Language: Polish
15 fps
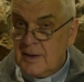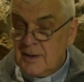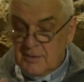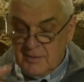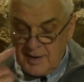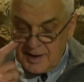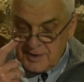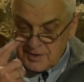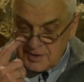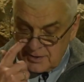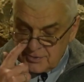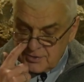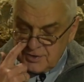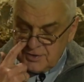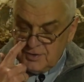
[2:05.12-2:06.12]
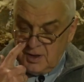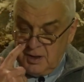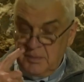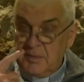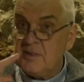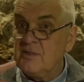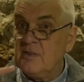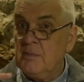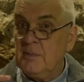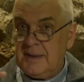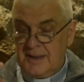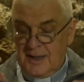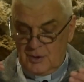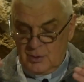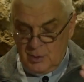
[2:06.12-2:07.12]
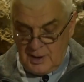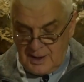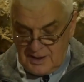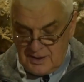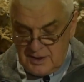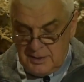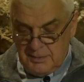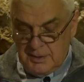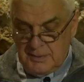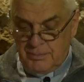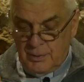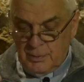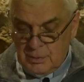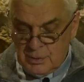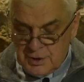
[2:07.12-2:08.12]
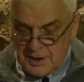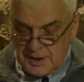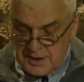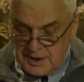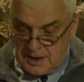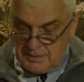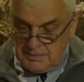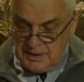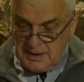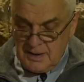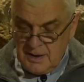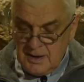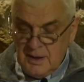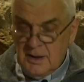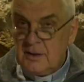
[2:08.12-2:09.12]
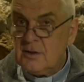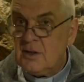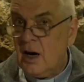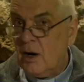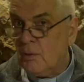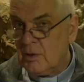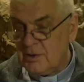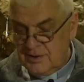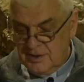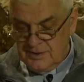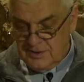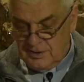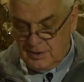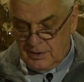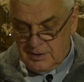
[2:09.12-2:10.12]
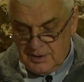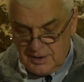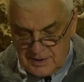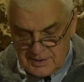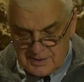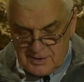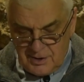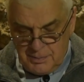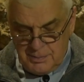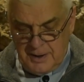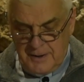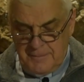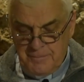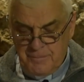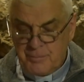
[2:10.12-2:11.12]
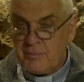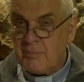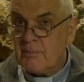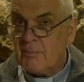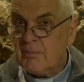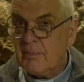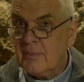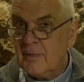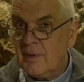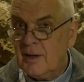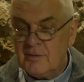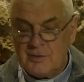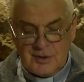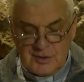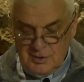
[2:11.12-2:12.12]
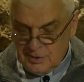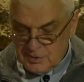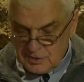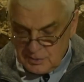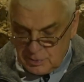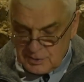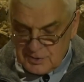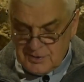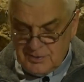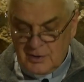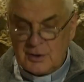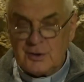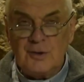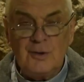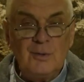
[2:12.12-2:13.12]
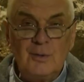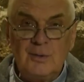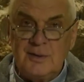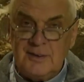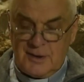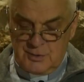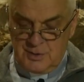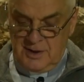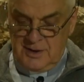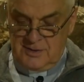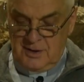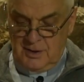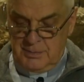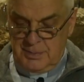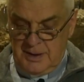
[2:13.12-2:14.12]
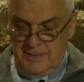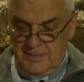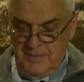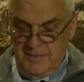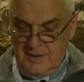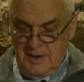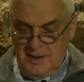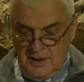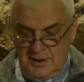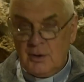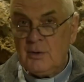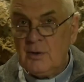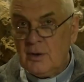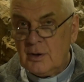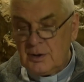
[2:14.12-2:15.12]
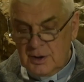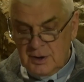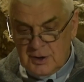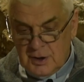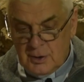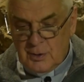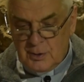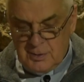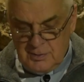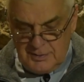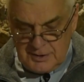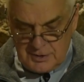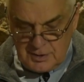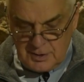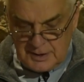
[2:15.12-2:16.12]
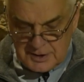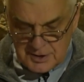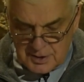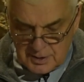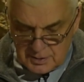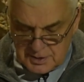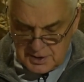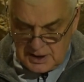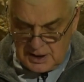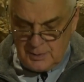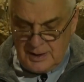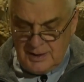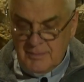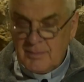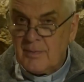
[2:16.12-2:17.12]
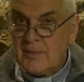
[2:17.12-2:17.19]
Wraz ze wszystkimi swymi naturalnymi poruszeniami, ciało z istoty jest dobre. Wszystko, co Bóg stworzył, uznał, że jest dobre. I odnosi się to również do naszego ciała.